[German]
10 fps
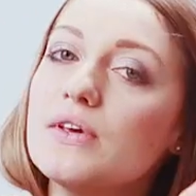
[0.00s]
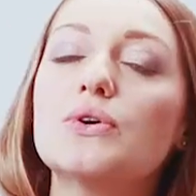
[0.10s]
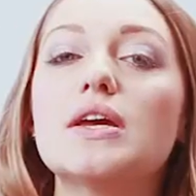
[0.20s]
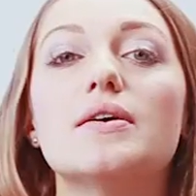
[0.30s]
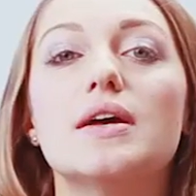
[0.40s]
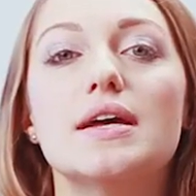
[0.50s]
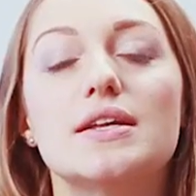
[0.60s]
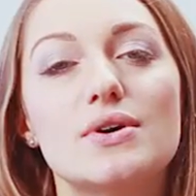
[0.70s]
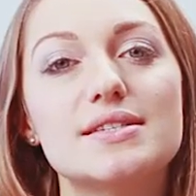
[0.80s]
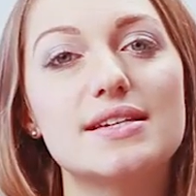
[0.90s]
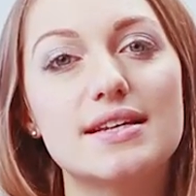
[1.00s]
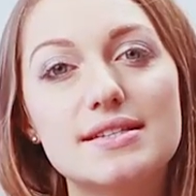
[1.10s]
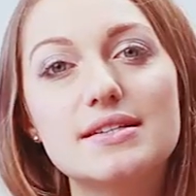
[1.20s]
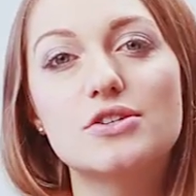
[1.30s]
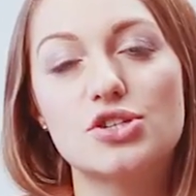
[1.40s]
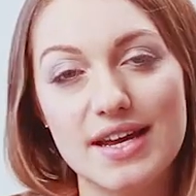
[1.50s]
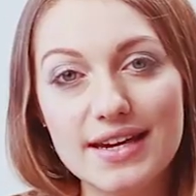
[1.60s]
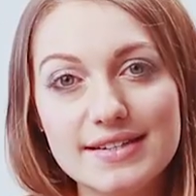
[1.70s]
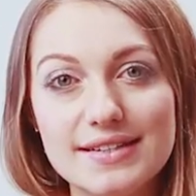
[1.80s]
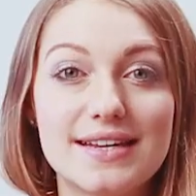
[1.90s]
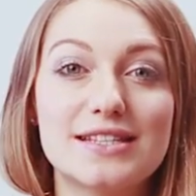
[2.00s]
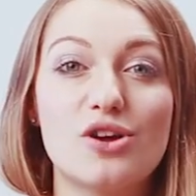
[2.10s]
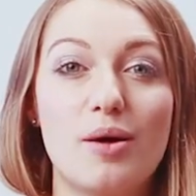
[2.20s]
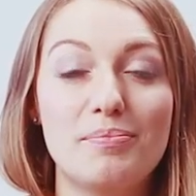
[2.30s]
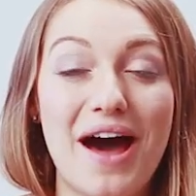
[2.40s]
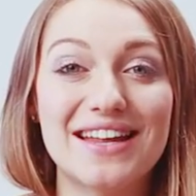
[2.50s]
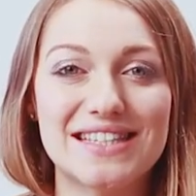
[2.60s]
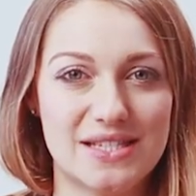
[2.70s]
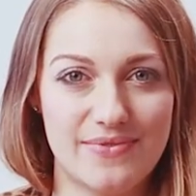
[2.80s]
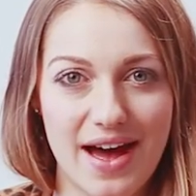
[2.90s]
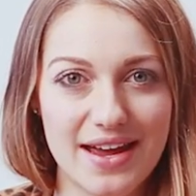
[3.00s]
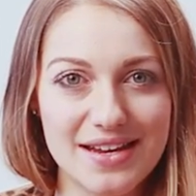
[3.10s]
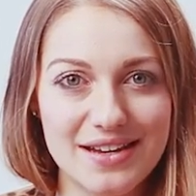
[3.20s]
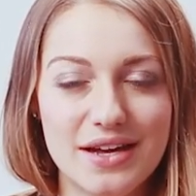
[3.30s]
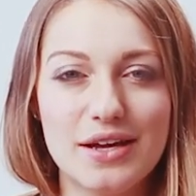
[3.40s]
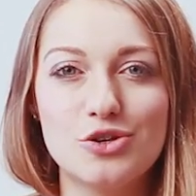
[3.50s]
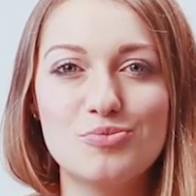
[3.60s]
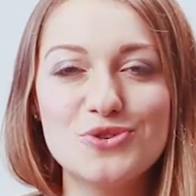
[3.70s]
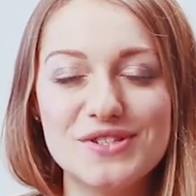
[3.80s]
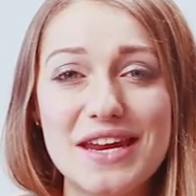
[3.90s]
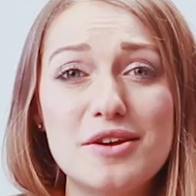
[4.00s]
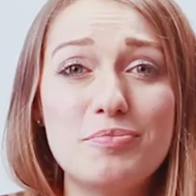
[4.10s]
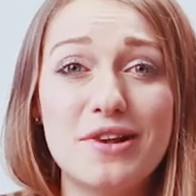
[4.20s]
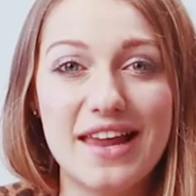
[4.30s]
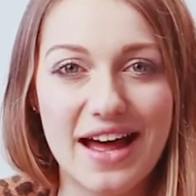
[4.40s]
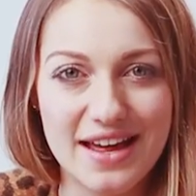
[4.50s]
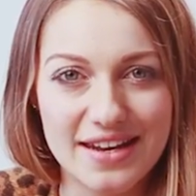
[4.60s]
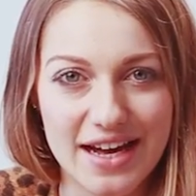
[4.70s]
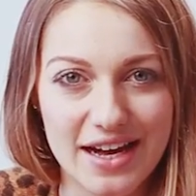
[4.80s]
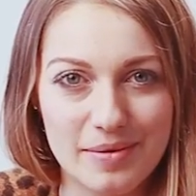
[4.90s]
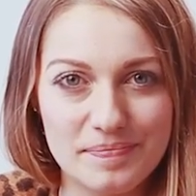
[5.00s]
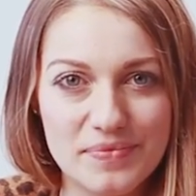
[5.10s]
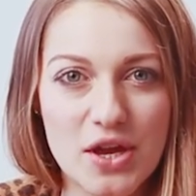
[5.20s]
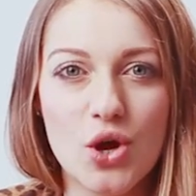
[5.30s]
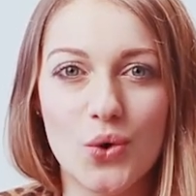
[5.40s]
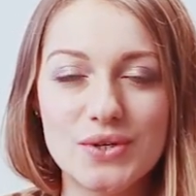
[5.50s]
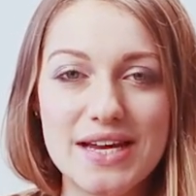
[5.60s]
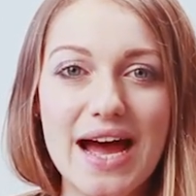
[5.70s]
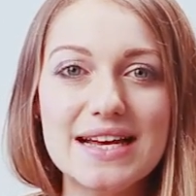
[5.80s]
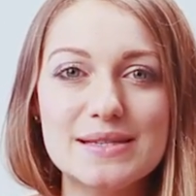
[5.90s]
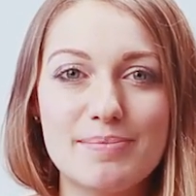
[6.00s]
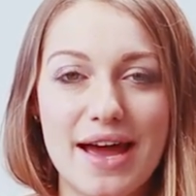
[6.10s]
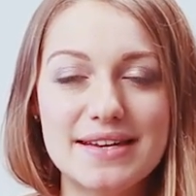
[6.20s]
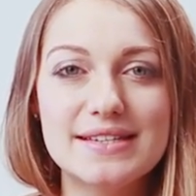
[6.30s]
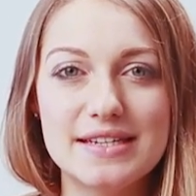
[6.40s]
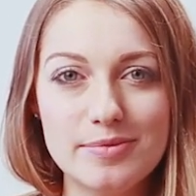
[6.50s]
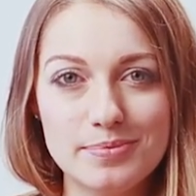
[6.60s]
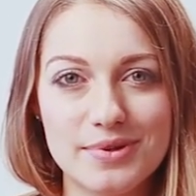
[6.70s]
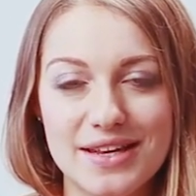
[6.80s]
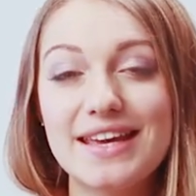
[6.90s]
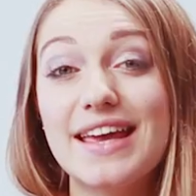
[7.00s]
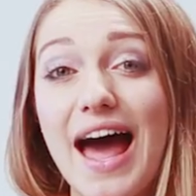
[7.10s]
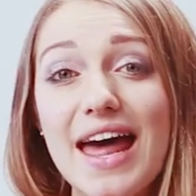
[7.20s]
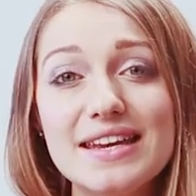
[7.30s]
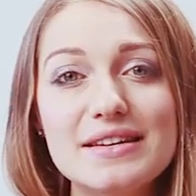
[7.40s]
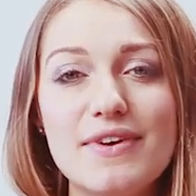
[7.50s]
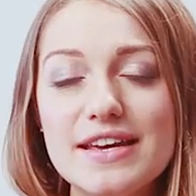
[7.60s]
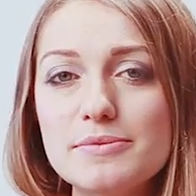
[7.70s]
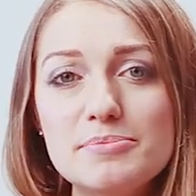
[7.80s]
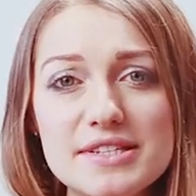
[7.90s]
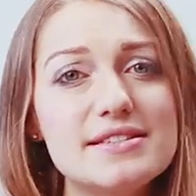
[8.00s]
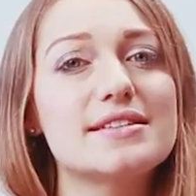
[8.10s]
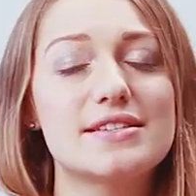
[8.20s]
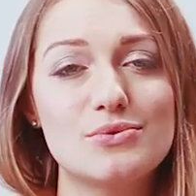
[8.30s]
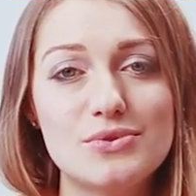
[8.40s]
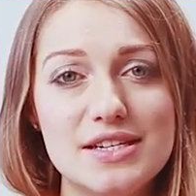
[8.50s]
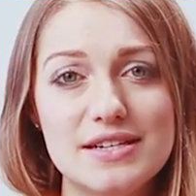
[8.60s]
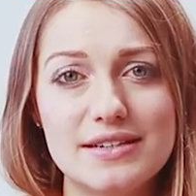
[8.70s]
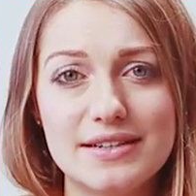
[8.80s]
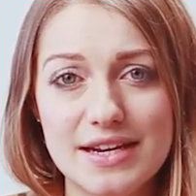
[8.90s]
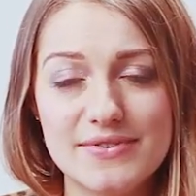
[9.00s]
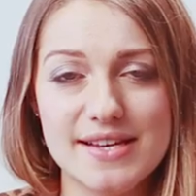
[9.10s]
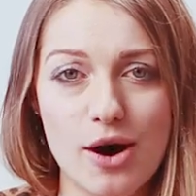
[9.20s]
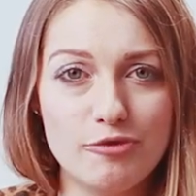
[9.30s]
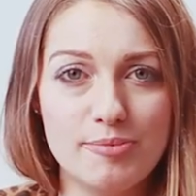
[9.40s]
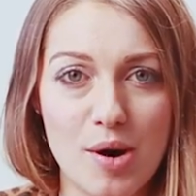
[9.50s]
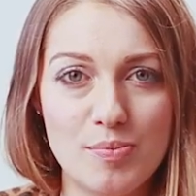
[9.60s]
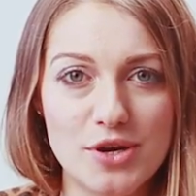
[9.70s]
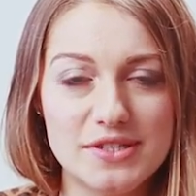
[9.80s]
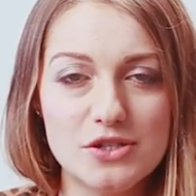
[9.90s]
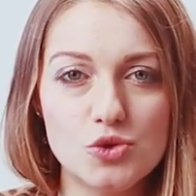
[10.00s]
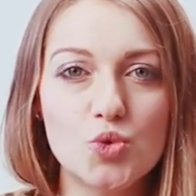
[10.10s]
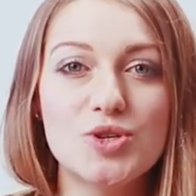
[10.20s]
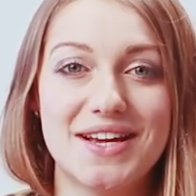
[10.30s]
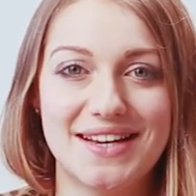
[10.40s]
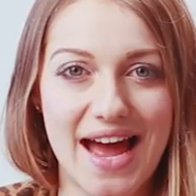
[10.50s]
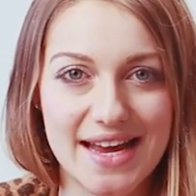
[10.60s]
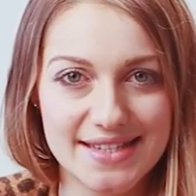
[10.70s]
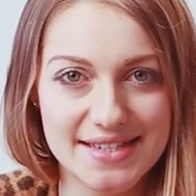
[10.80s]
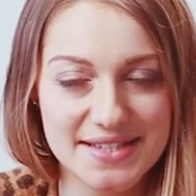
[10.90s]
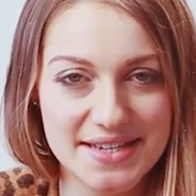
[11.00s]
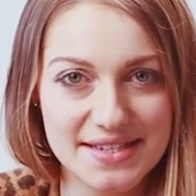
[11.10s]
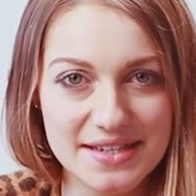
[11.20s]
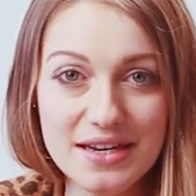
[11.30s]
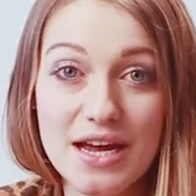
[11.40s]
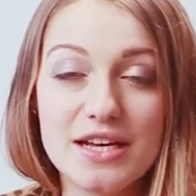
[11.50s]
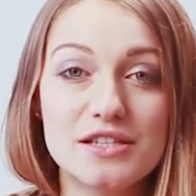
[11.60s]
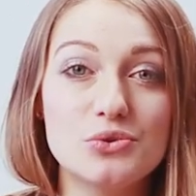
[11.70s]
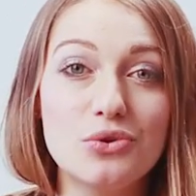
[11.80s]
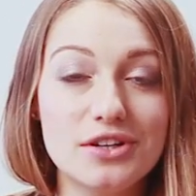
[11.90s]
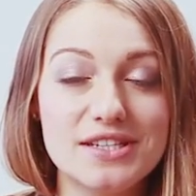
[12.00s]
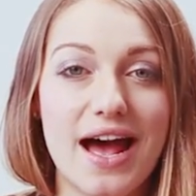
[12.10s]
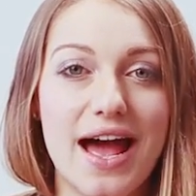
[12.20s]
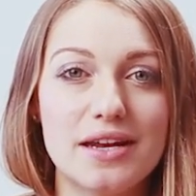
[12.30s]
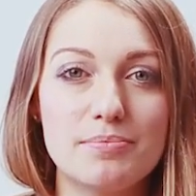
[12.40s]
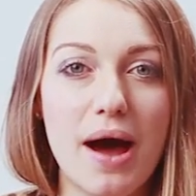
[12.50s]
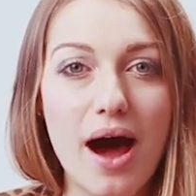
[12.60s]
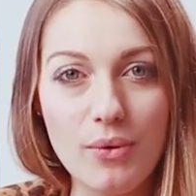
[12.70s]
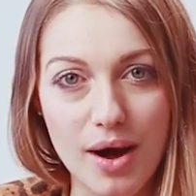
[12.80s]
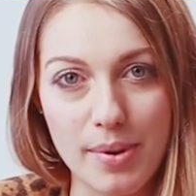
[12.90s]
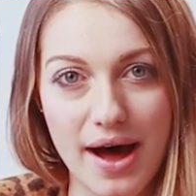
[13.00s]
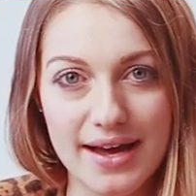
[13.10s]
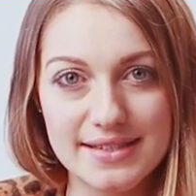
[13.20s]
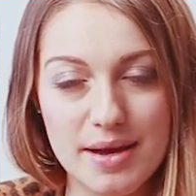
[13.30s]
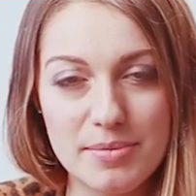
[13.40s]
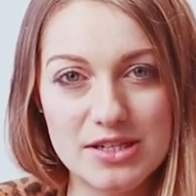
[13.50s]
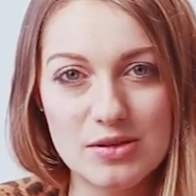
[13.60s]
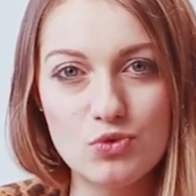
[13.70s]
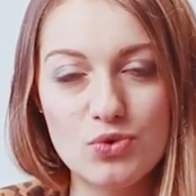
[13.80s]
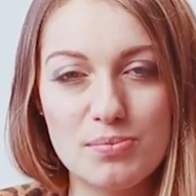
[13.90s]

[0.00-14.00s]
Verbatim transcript: Okay, du hast dir dein Ziel gesteckt. Jetzt kommt Part 2. Du musst einen Plan haben. Und da ist mein Tipp, Egal in welchem Business du dir etwas aufbauen möchtest, such dir Gleichgesinnte, such dir einen Powerpartner, mit dem du